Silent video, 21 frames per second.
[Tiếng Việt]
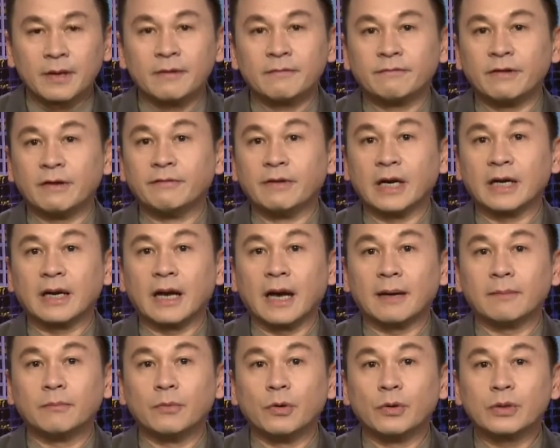Vì Việt
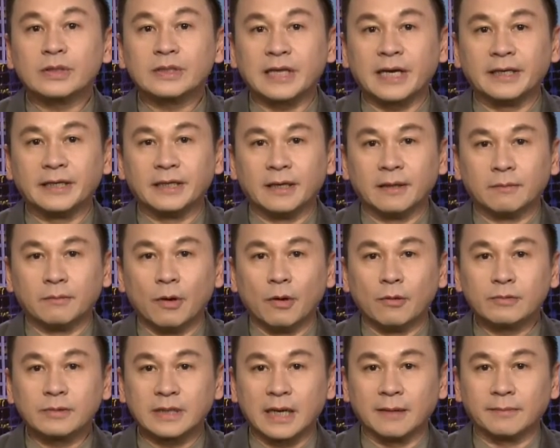Nam muốn xây dựng
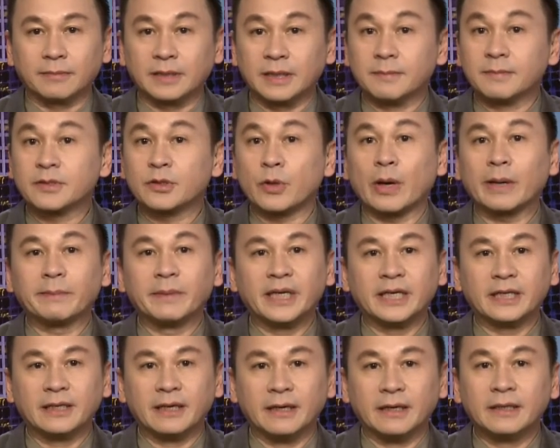4 trạm kiểm soát
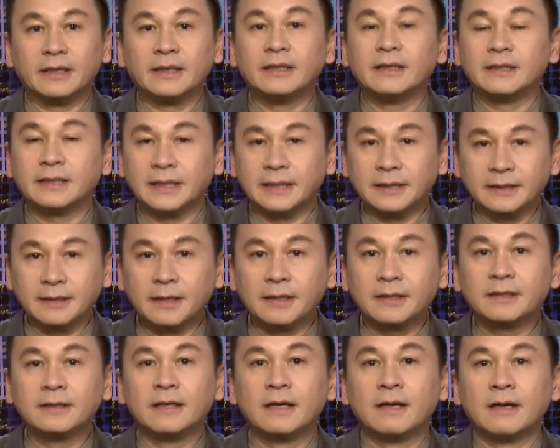biên giới chính thức,
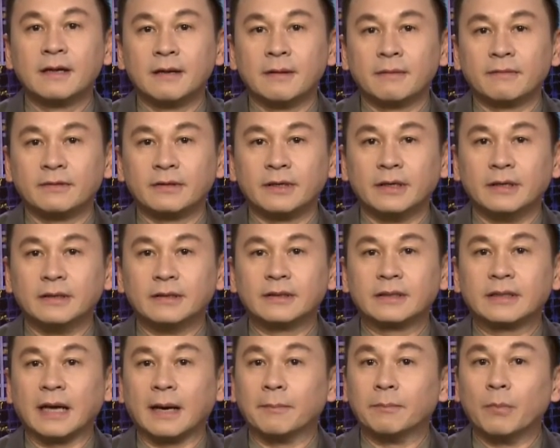
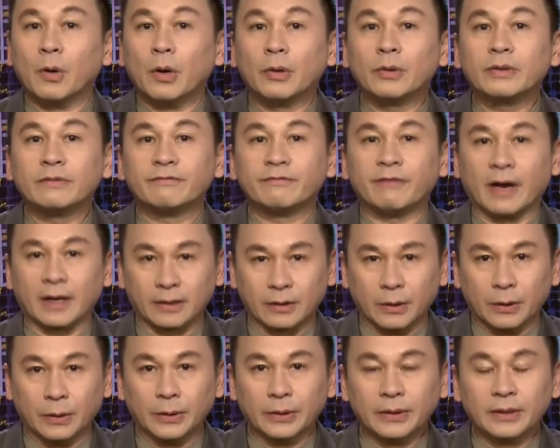nhưng Campuchia phản
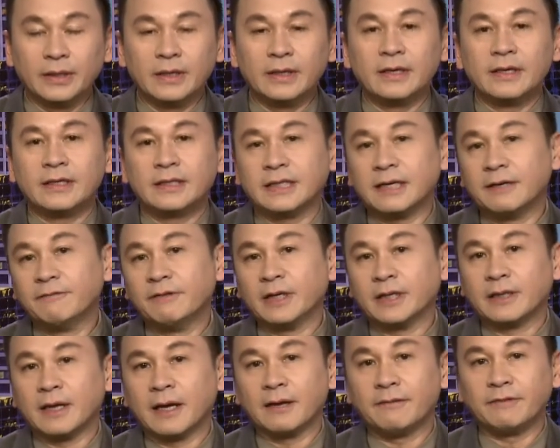đối. Chính vì
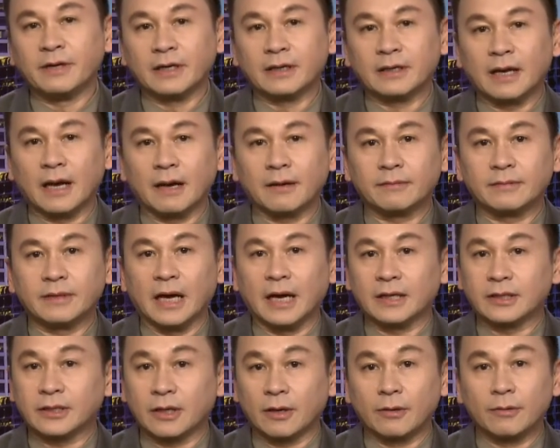thế Việt Nam đã
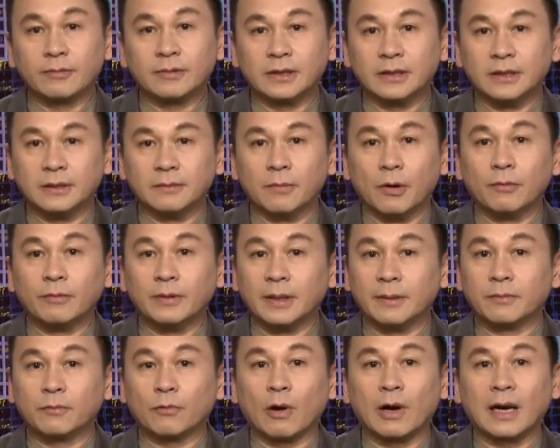cho đóng cửa 4
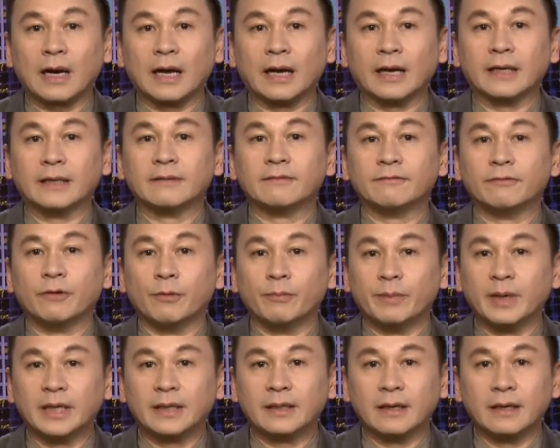điểm qua lại vùng
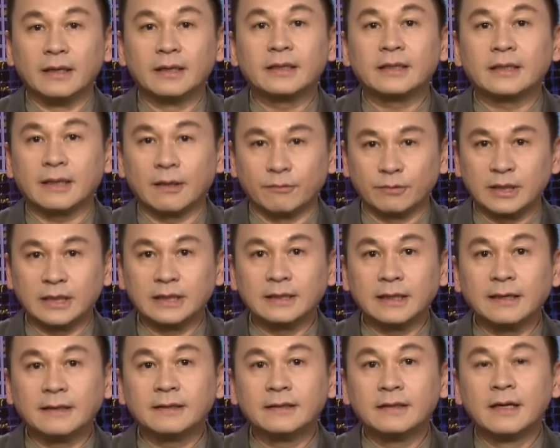biên giới không chính
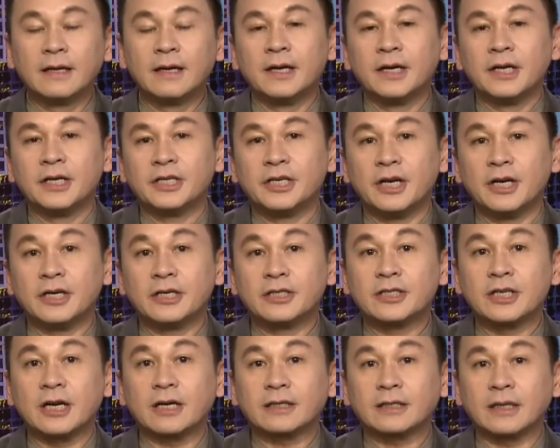thức, nhưng
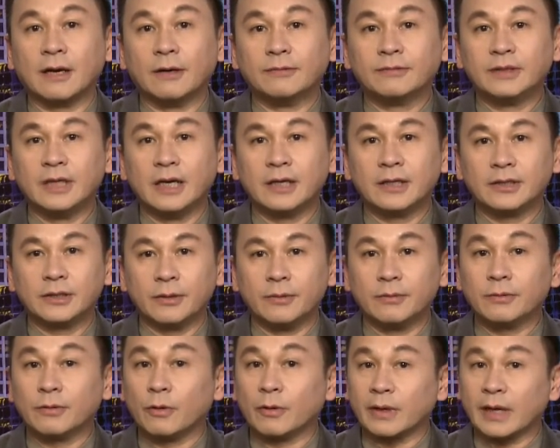rất đông dân
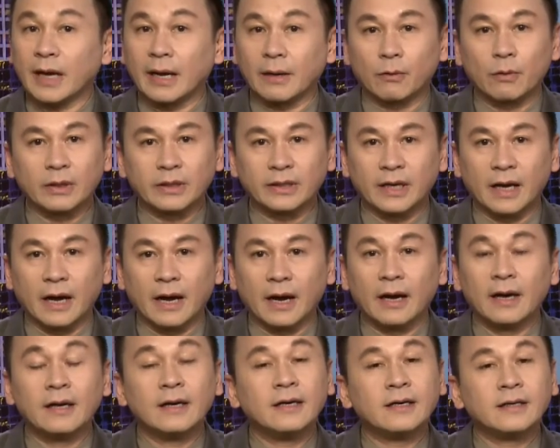chúng của cả hai quốc gia
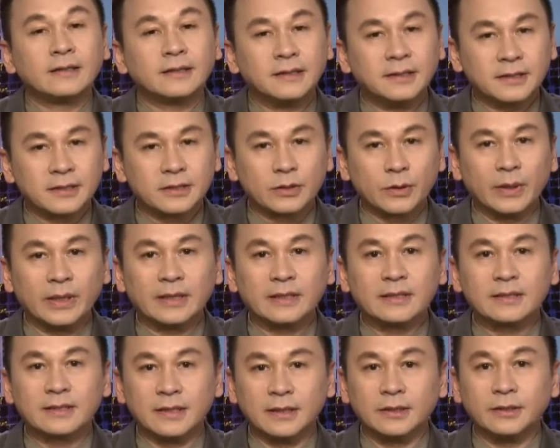thường
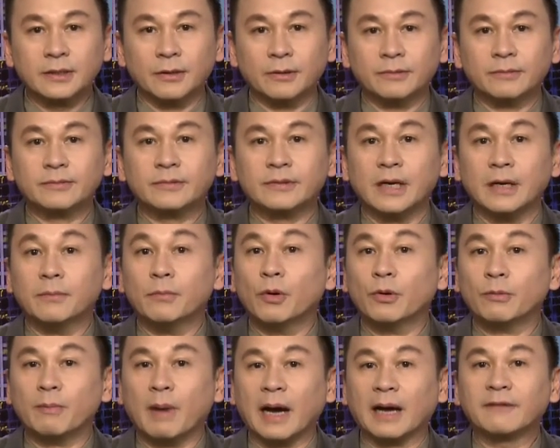xuyên sử dụng để
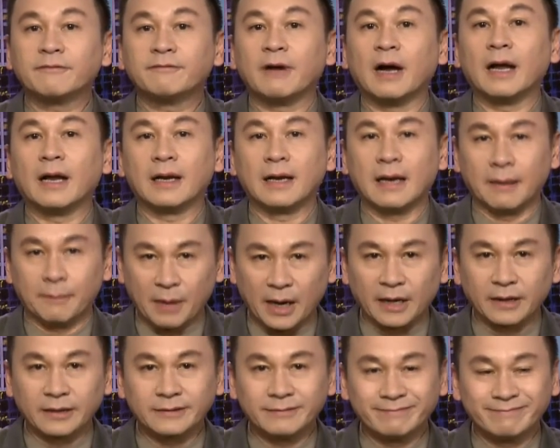buôn bán và làm ăn.